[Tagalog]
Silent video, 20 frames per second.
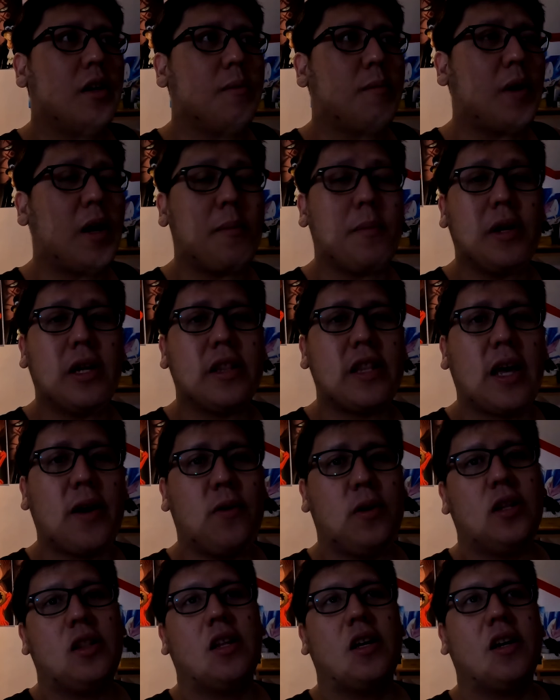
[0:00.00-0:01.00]
makabili
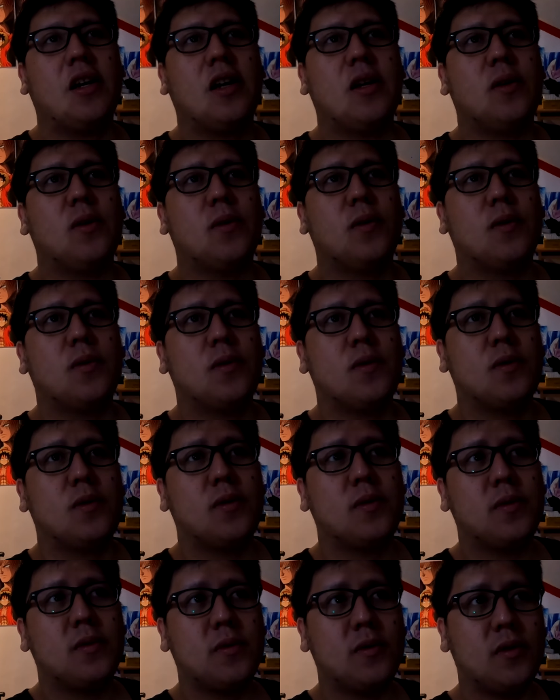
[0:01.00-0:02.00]
tayo ulit ng ganong
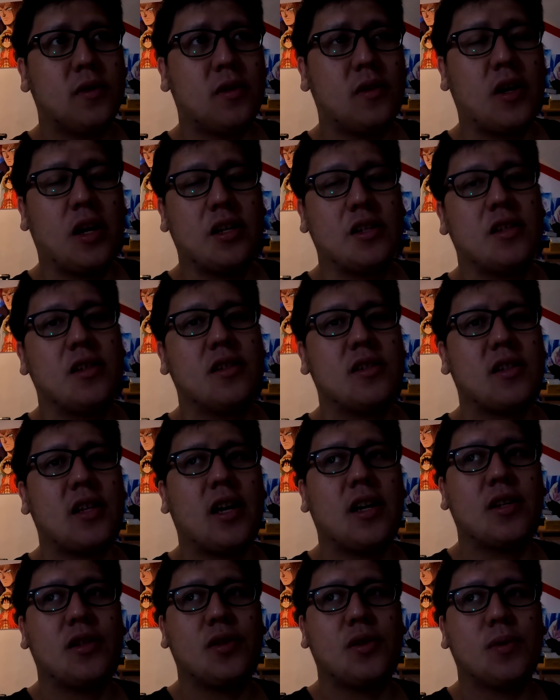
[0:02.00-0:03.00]
resin
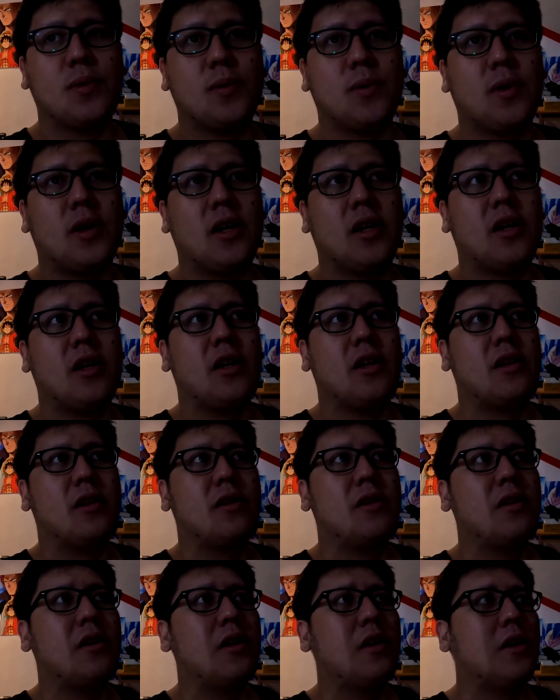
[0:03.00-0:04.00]
statue
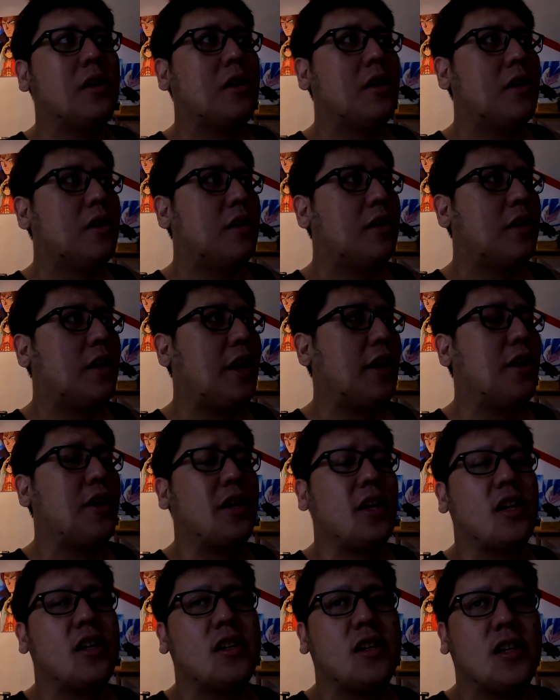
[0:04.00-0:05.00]
and
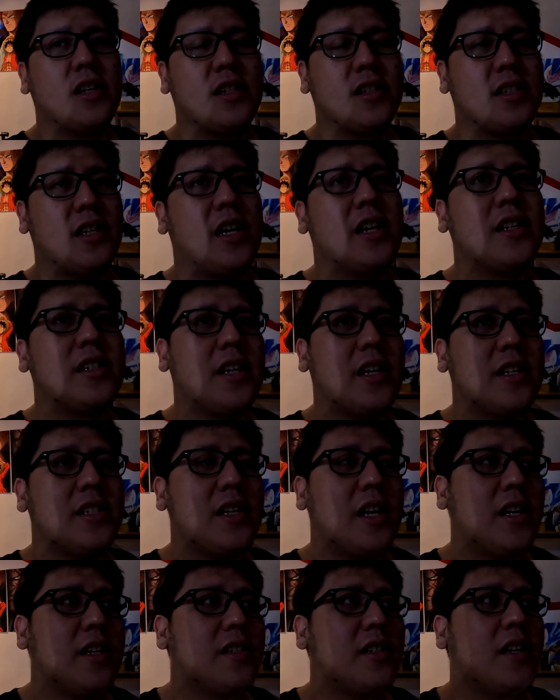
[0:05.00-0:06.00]
ayun nga as, as
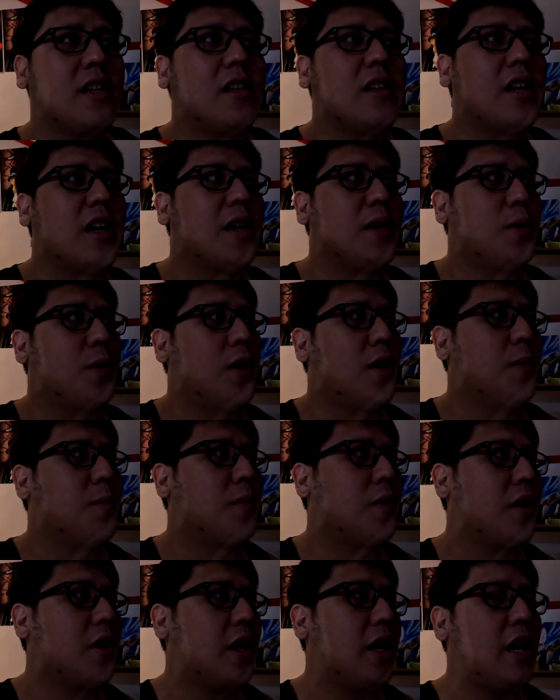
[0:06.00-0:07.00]
I said nga no
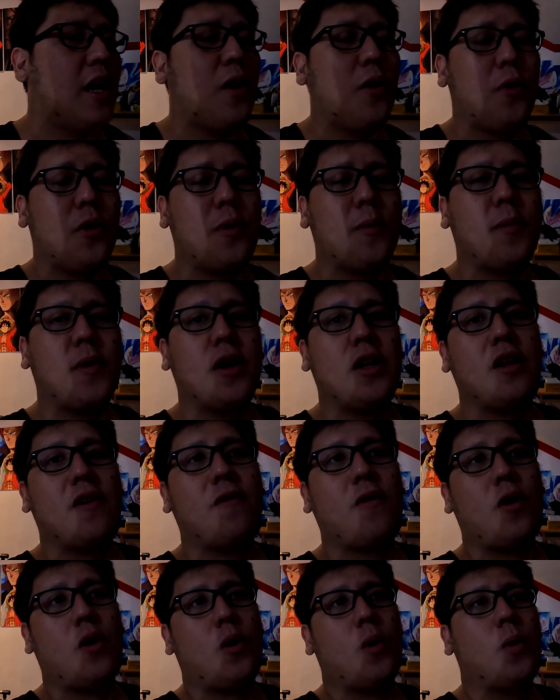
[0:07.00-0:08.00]
um kailangan ko yung money
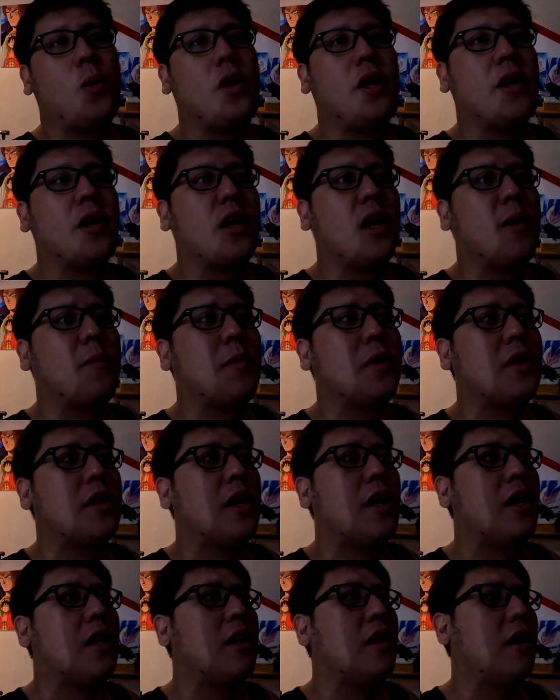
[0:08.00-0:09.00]
for rolling
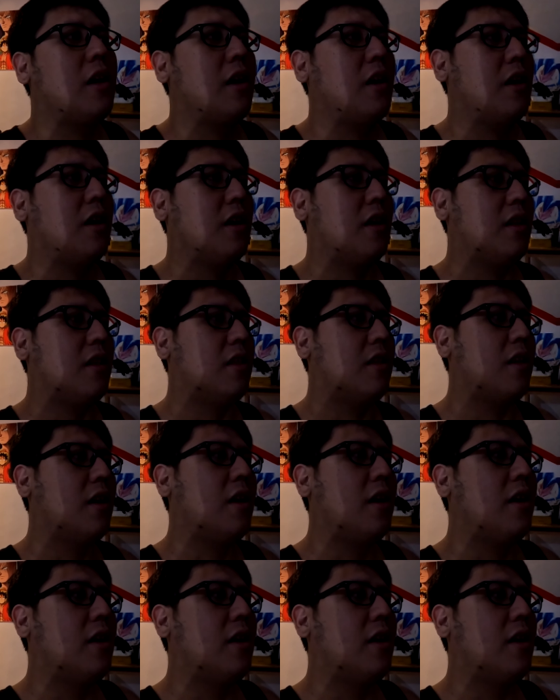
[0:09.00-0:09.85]
capital and